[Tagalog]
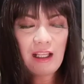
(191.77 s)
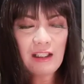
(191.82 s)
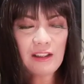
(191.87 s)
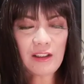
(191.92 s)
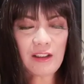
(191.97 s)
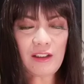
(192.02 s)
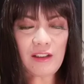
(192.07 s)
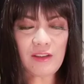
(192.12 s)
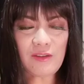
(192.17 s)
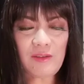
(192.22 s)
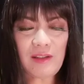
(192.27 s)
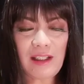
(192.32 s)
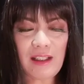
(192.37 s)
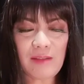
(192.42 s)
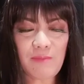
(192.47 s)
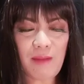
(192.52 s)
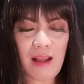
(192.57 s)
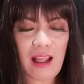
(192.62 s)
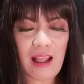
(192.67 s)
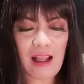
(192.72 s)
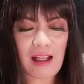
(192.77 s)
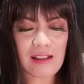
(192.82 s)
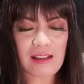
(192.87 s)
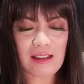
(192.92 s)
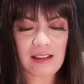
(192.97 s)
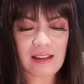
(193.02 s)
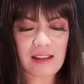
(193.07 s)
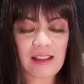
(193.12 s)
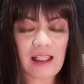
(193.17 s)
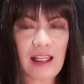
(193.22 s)
So, usually mga
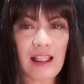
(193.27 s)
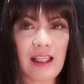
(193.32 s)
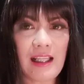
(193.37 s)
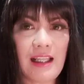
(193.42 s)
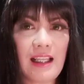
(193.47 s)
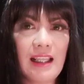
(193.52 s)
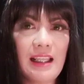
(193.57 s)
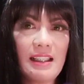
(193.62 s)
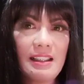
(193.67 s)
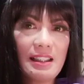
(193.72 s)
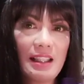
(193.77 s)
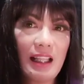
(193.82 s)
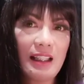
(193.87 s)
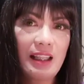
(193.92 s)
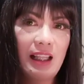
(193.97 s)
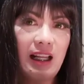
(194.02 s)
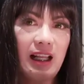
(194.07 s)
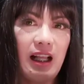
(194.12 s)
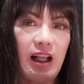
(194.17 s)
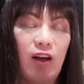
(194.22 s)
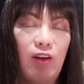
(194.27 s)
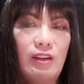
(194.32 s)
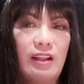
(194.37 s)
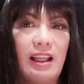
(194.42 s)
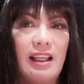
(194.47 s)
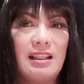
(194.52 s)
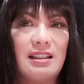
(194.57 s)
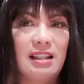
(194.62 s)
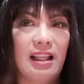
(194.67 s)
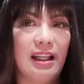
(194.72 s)
kasis, talaga nag-stock talaga ako
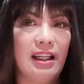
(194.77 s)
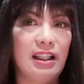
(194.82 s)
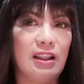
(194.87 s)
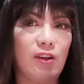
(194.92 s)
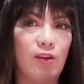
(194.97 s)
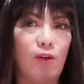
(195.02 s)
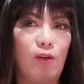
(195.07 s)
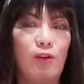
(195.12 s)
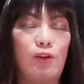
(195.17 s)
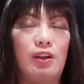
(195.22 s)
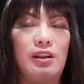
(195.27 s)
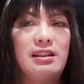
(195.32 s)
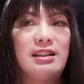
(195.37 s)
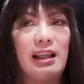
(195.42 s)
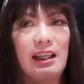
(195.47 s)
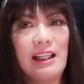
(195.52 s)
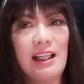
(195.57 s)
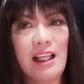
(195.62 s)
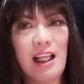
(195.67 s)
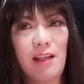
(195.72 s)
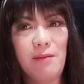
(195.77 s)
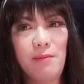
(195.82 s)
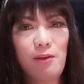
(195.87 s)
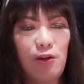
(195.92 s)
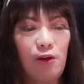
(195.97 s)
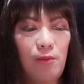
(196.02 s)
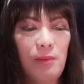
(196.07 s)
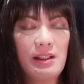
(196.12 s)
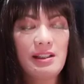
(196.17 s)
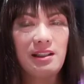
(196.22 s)
ng isa nito. Although isa ginagamit
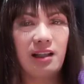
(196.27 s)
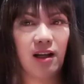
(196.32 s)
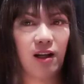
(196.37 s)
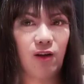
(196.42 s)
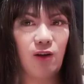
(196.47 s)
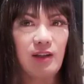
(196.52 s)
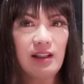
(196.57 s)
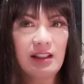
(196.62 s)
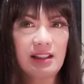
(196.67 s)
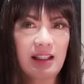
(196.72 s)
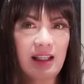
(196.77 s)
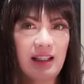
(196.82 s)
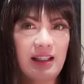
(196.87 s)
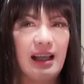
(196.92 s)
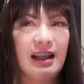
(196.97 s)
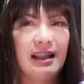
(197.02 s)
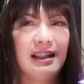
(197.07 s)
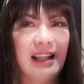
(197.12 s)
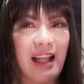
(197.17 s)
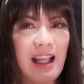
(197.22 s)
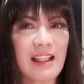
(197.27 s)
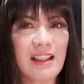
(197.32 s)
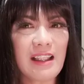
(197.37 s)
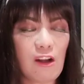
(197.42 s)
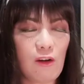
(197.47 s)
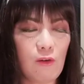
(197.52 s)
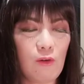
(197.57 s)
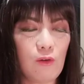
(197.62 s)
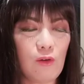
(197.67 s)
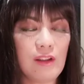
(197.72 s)
ko, may stock ako isa.
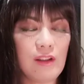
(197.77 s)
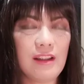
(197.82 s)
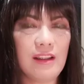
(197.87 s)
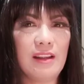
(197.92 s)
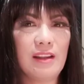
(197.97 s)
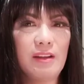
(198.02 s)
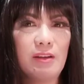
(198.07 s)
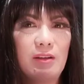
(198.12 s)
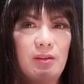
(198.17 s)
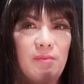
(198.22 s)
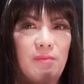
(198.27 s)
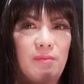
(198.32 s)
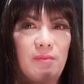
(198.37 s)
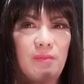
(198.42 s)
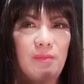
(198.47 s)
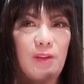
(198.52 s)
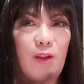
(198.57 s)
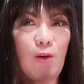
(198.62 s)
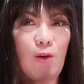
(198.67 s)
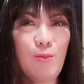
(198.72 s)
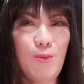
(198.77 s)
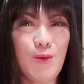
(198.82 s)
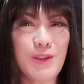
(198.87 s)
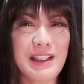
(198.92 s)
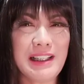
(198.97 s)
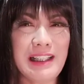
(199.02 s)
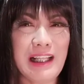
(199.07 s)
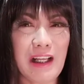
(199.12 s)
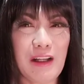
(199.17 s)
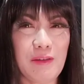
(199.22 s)
Nagkataon,
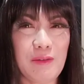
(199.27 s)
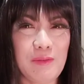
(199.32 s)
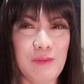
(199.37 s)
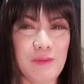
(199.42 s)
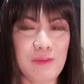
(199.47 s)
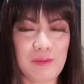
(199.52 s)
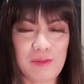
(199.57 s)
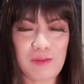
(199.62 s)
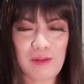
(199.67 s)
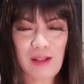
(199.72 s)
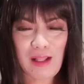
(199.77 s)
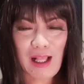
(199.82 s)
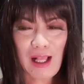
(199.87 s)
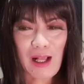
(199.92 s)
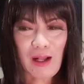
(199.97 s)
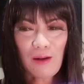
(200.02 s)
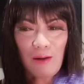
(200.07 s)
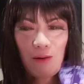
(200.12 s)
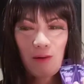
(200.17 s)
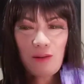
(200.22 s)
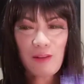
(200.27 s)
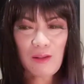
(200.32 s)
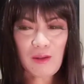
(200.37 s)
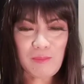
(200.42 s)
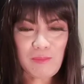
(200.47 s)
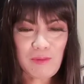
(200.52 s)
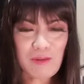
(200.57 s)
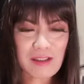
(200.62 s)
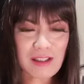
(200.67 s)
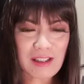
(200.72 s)
naubusan ako. Oo,
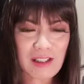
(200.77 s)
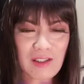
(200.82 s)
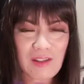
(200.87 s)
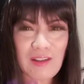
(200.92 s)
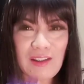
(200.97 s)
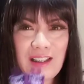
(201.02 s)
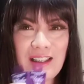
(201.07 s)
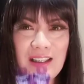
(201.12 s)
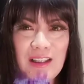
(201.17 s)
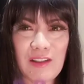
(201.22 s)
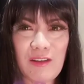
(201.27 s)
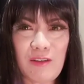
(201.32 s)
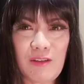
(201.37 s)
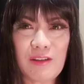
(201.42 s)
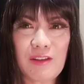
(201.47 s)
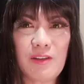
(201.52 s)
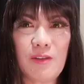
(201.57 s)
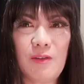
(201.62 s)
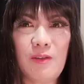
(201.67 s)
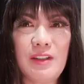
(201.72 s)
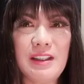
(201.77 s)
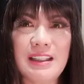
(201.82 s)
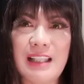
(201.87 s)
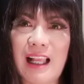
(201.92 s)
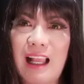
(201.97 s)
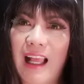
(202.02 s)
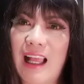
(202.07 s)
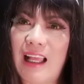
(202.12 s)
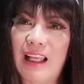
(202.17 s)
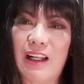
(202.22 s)
naubusan ako nito. So, yung
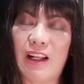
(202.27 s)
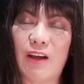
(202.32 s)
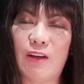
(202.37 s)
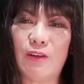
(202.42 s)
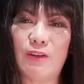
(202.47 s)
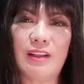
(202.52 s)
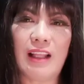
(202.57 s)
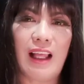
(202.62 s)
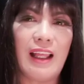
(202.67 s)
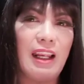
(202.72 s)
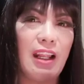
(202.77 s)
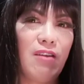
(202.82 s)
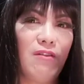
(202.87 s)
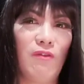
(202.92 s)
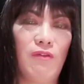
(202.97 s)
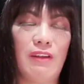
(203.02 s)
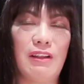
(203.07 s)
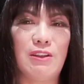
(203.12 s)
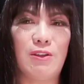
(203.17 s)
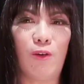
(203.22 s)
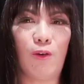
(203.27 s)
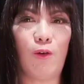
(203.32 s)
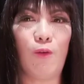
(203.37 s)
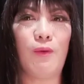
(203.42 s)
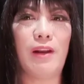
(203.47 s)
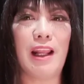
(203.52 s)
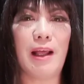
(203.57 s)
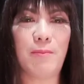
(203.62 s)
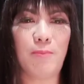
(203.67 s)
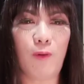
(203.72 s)
isang araw, yung nakaraang video ko,
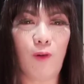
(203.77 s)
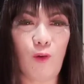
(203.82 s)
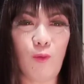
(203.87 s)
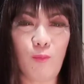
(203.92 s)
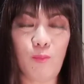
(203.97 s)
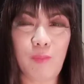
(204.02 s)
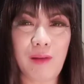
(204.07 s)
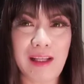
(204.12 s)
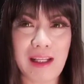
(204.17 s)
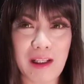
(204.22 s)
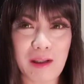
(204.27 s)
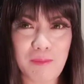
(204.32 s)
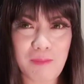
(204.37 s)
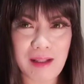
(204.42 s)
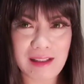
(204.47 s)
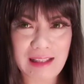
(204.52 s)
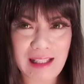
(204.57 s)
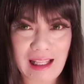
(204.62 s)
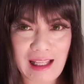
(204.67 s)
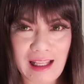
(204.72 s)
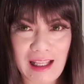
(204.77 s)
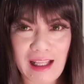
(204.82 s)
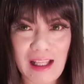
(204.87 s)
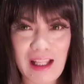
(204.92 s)
wala po akong pilik mata.